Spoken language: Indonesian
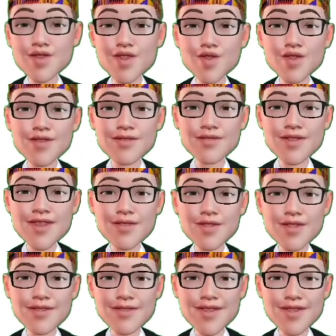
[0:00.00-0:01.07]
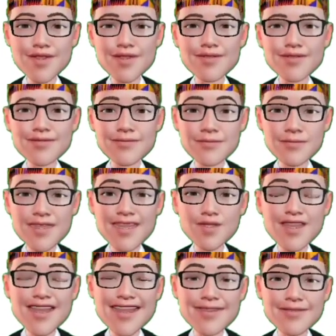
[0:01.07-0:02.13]
meminta maaf
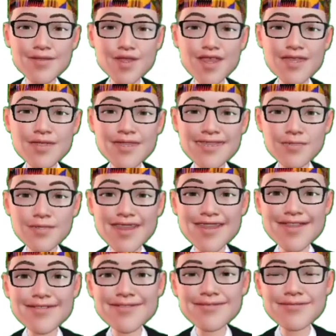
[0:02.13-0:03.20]
pada teman kita.